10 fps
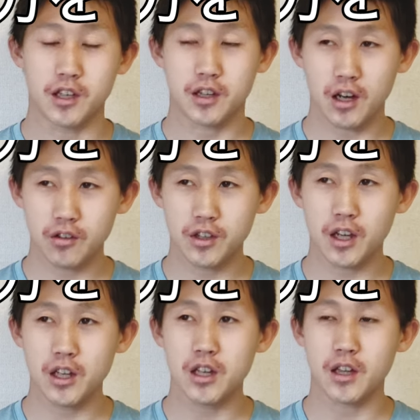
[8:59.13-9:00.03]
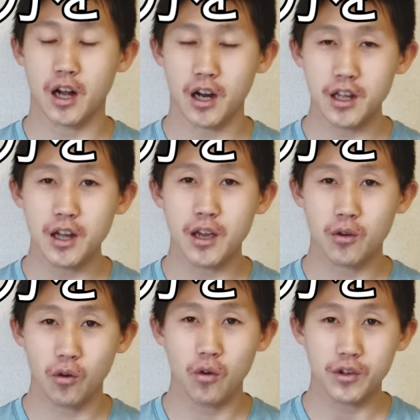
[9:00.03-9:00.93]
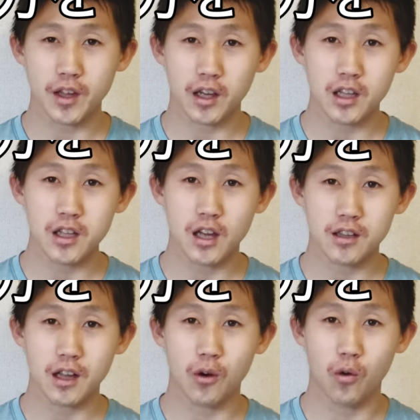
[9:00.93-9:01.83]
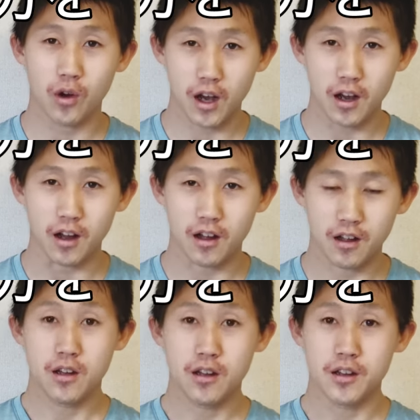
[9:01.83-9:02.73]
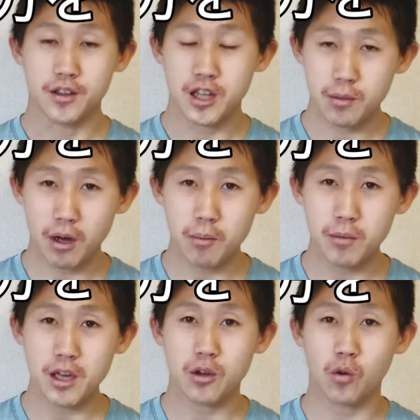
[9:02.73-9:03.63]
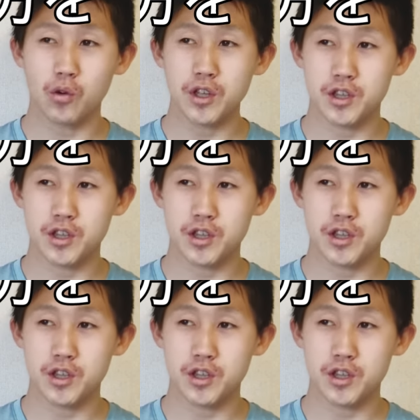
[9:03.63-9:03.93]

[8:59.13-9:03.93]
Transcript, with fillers: 比較的に足りない方を先にやった方が、二番目以降に